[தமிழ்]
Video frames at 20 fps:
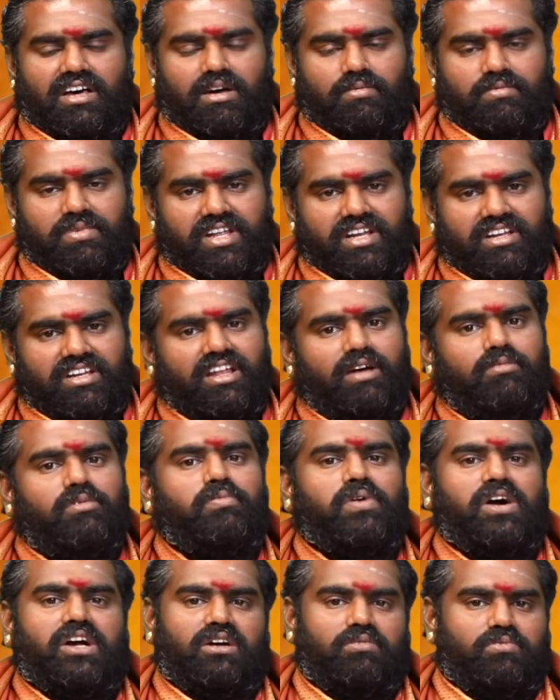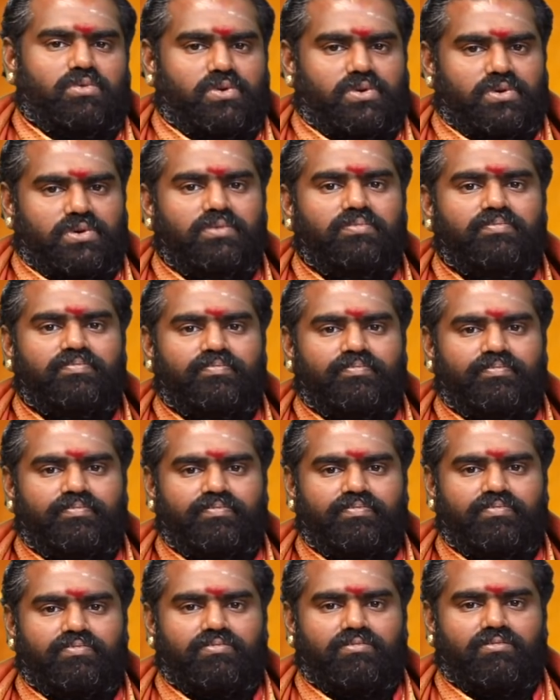அப்படின்னு நாம் பார்க்க போகிறோம்
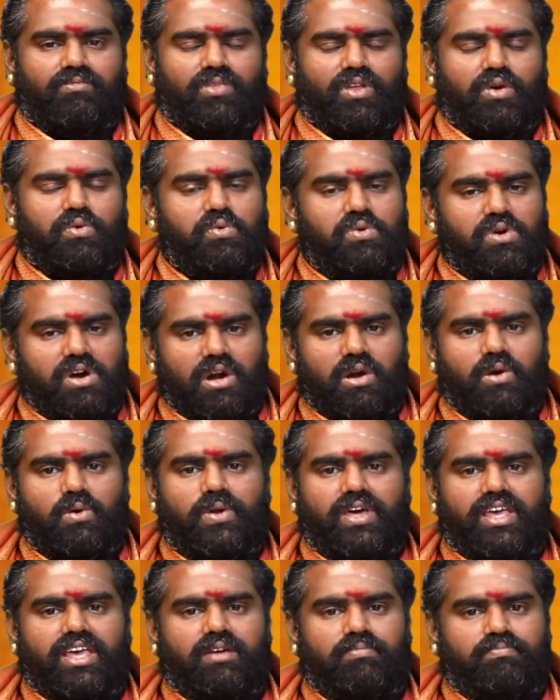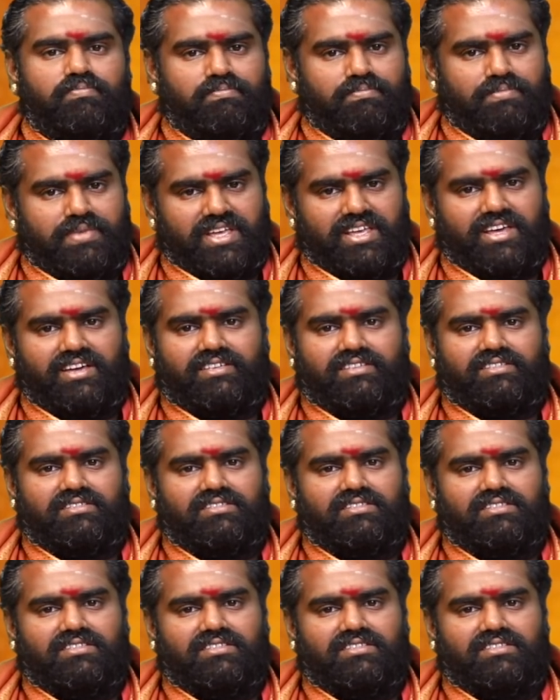உங்களுடைய பெயர்